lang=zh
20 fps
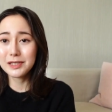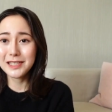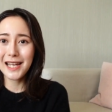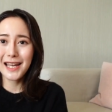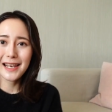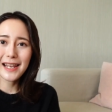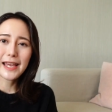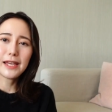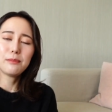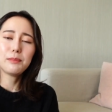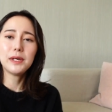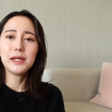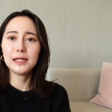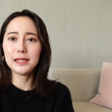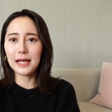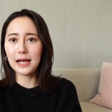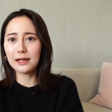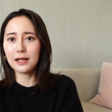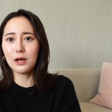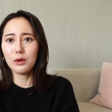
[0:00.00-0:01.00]
我现在来喷给
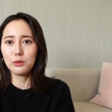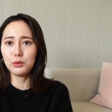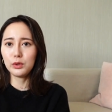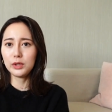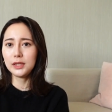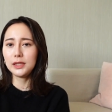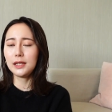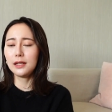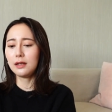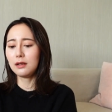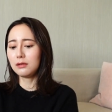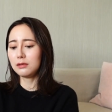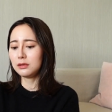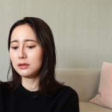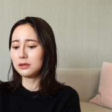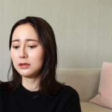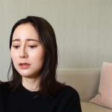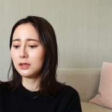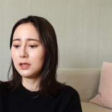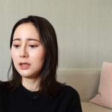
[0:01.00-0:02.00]
大家看，我远一点好了，
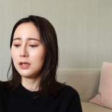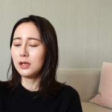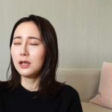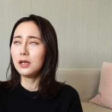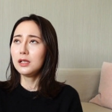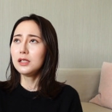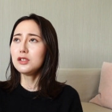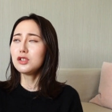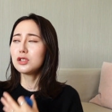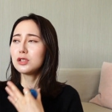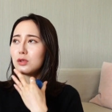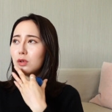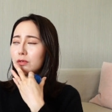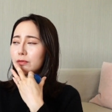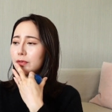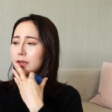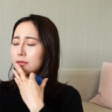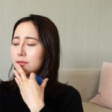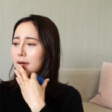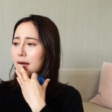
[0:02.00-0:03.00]
二十
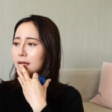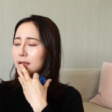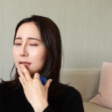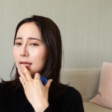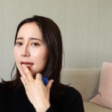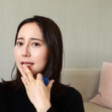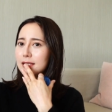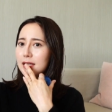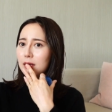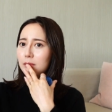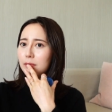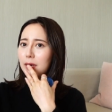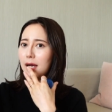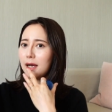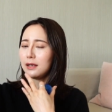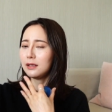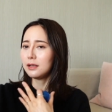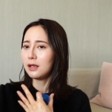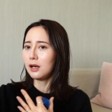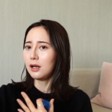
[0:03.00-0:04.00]
公分嘛，大概这样
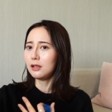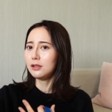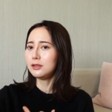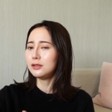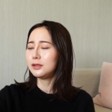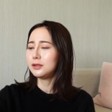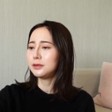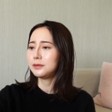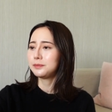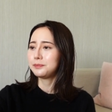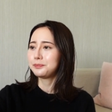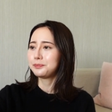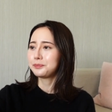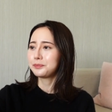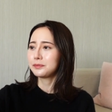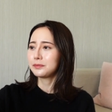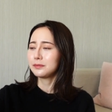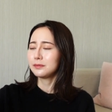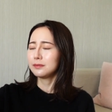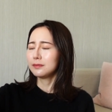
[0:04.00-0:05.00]
吧。好，
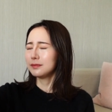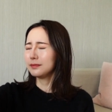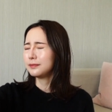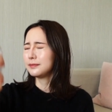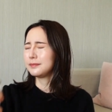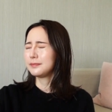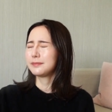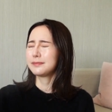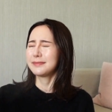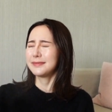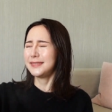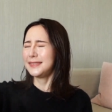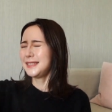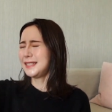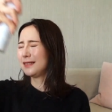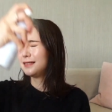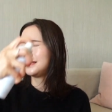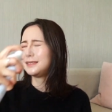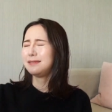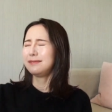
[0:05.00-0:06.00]
这
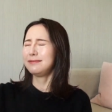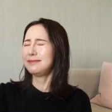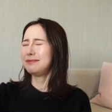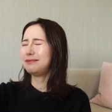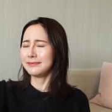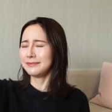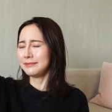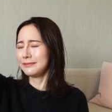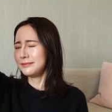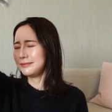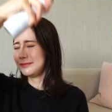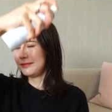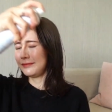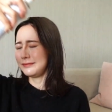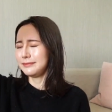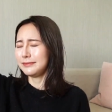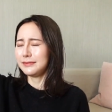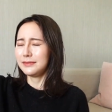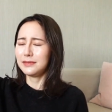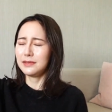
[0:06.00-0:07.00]
样子，
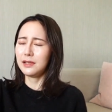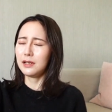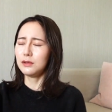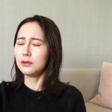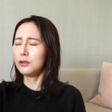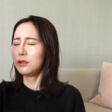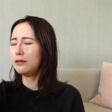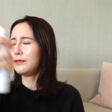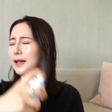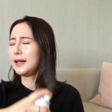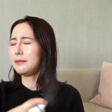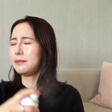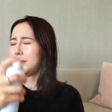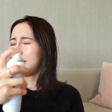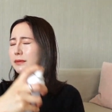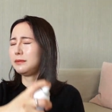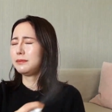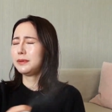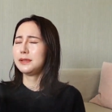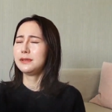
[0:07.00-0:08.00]
然后头发也
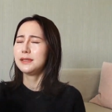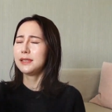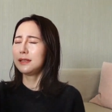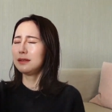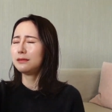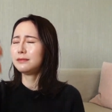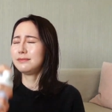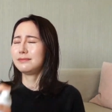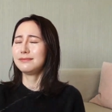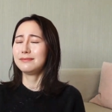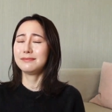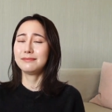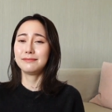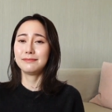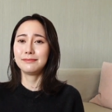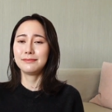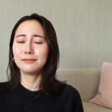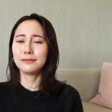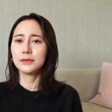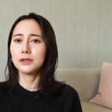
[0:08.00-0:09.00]
喷一
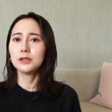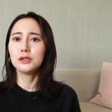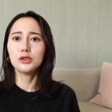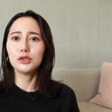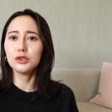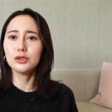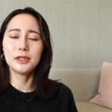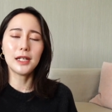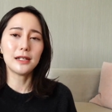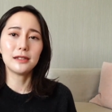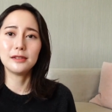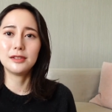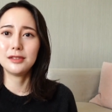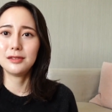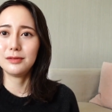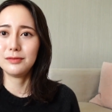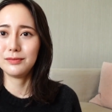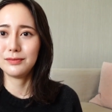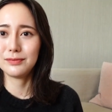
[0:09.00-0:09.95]
喷，就这样子，